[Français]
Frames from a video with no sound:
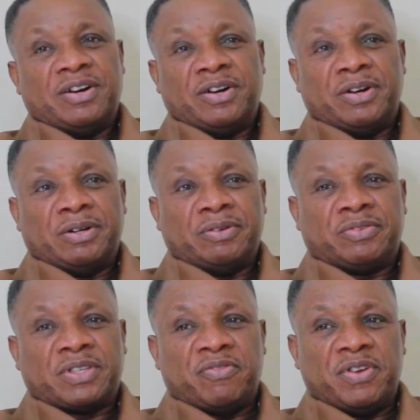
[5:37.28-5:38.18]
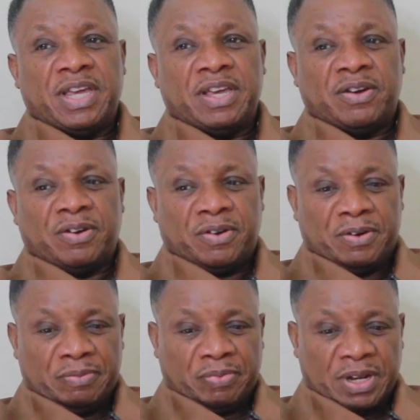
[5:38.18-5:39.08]
Euh, vous savez,
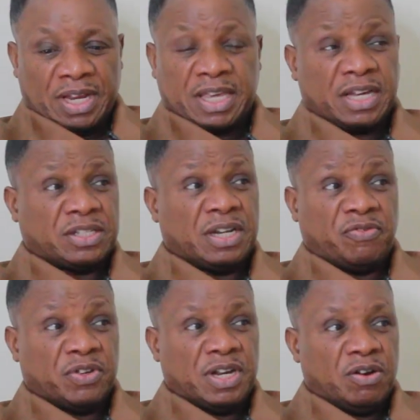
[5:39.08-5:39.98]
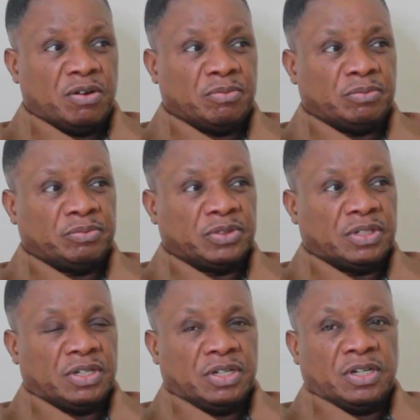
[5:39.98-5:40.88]
euh, le cœur, c'est la vie de l'homme.
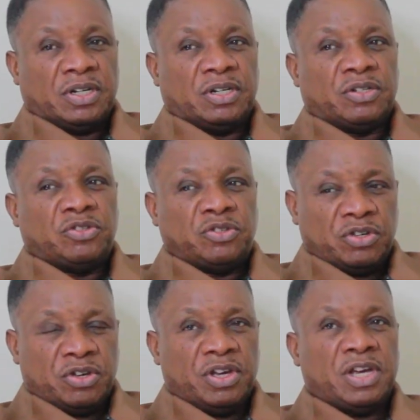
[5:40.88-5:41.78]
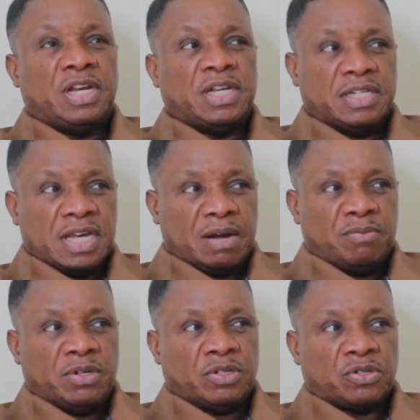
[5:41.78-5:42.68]
Dieu et le
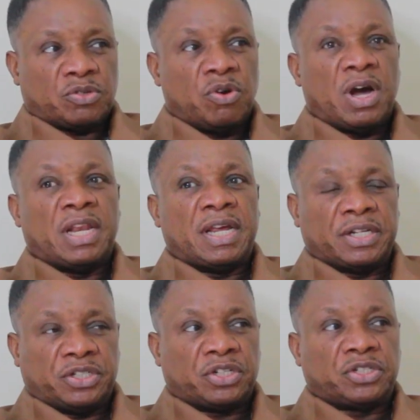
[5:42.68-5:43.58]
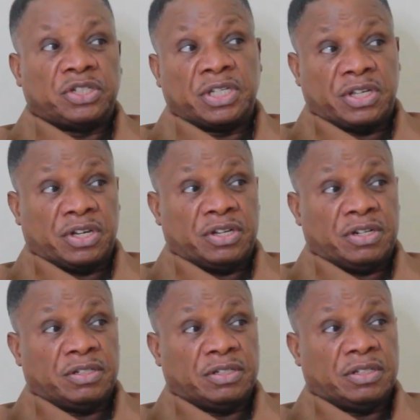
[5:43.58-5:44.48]
diable sont à la recherche du cœur.
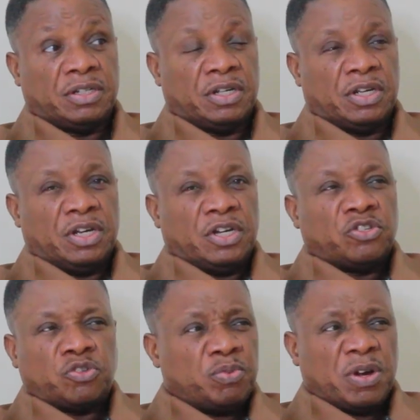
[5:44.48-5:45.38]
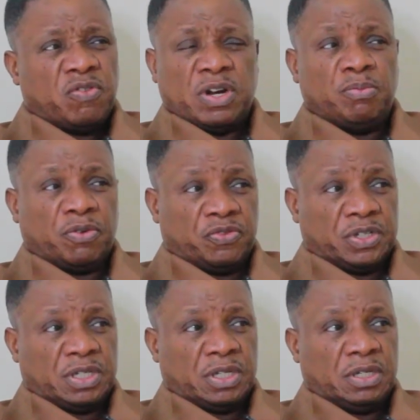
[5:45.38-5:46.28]
Tu peux avoir les
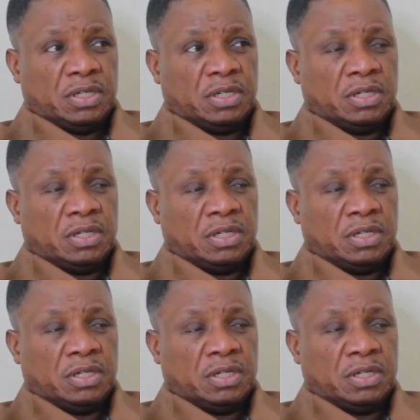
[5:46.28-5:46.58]
prophéties,